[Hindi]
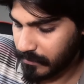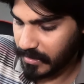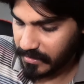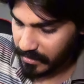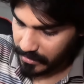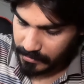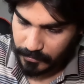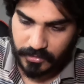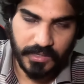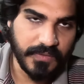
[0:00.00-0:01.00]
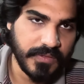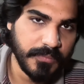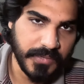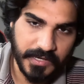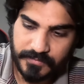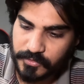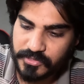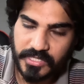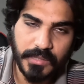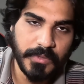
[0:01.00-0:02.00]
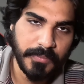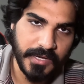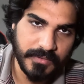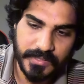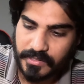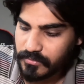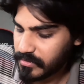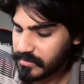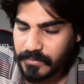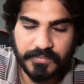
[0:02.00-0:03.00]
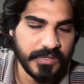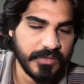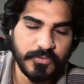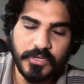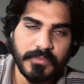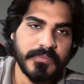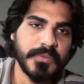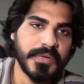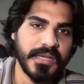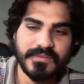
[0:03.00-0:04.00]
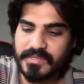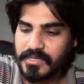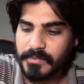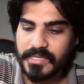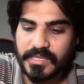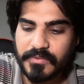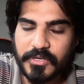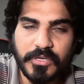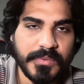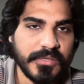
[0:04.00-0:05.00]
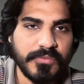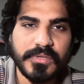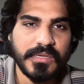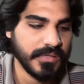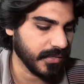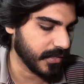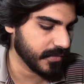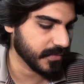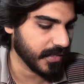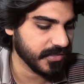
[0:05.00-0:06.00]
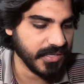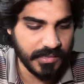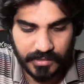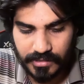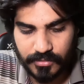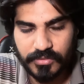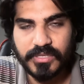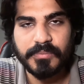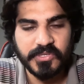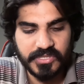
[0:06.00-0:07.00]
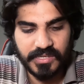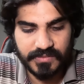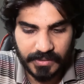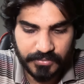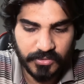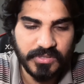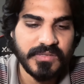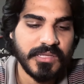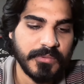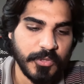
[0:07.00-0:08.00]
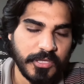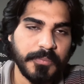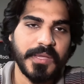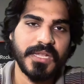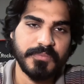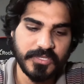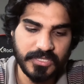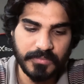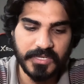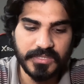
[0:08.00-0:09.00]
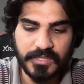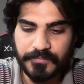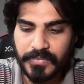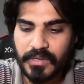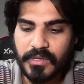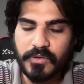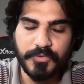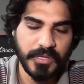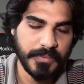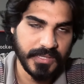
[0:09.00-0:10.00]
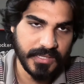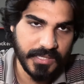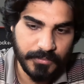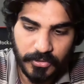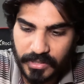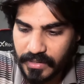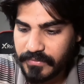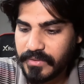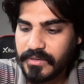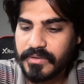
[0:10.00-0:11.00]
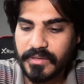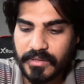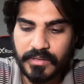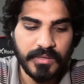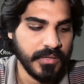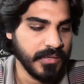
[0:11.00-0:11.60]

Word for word: बताना है आप लोग कहाँ से हैं प्राइस पूछनी है मैं प्राइस बताऊँगा सब कोई भी मैं प्राइस नहीं बताता वीडियो में क्योंकि हर स्केच की अलग अलग होती है पिक्चर के हिसाब से होती है इसलिए मैं बोलता हूँ पहले पिक्चर भेज दें उसके बाद बता दें आप लोग कहाँ से हैं ठीक है